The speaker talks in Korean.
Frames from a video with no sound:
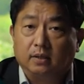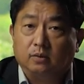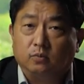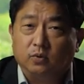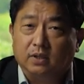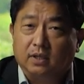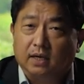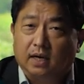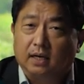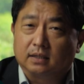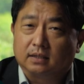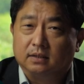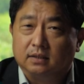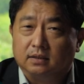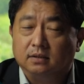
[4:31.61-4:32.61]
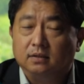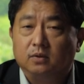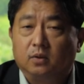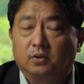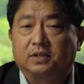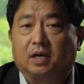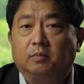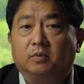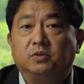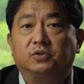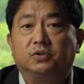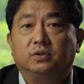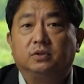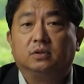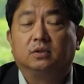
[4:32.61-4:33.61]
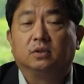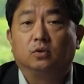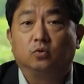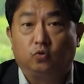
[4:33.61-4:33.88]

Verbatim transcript: 우리가 그 근거로 삼을 수 있는 그런